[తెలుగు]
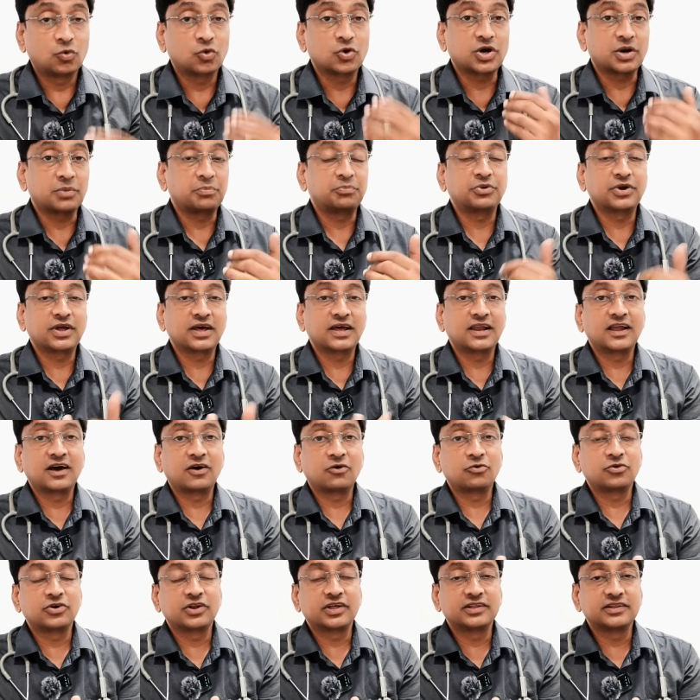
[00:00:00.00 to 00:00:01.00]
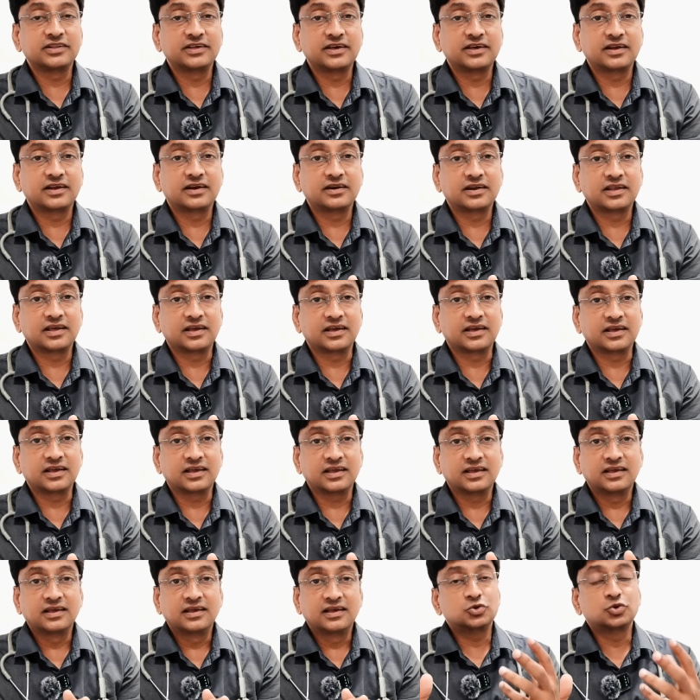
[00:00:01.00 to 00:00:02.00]
ఒకప్పుడు ఎలా ఉండేది అని అంటే
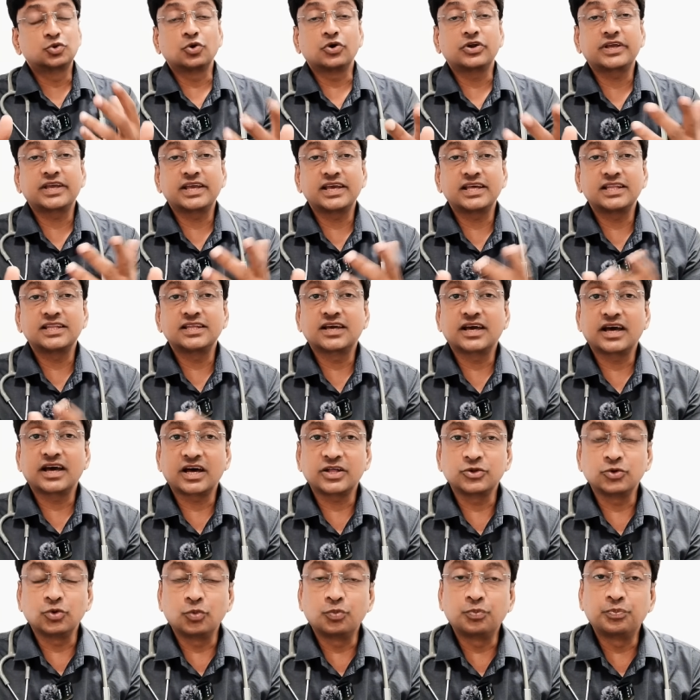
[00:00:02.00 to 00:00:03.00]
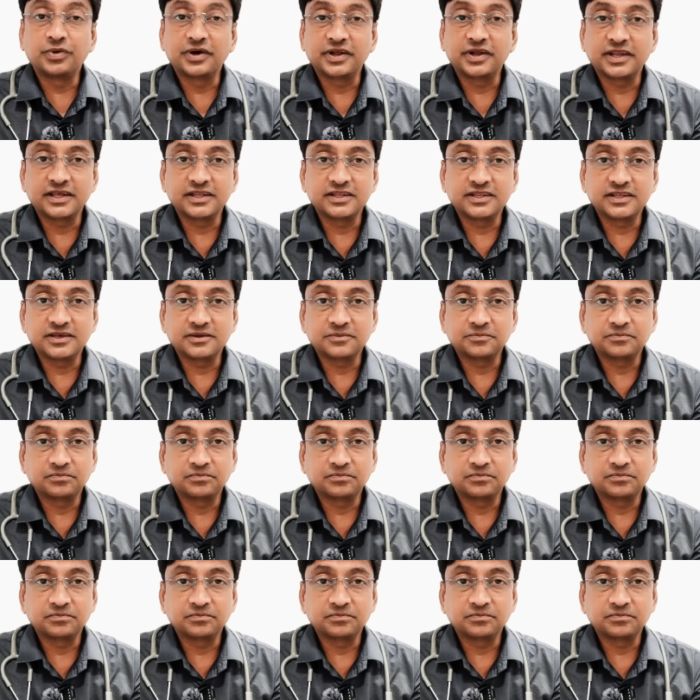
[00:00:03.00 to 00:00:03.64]
దొరికేది కాదు ఉప్పు అనేది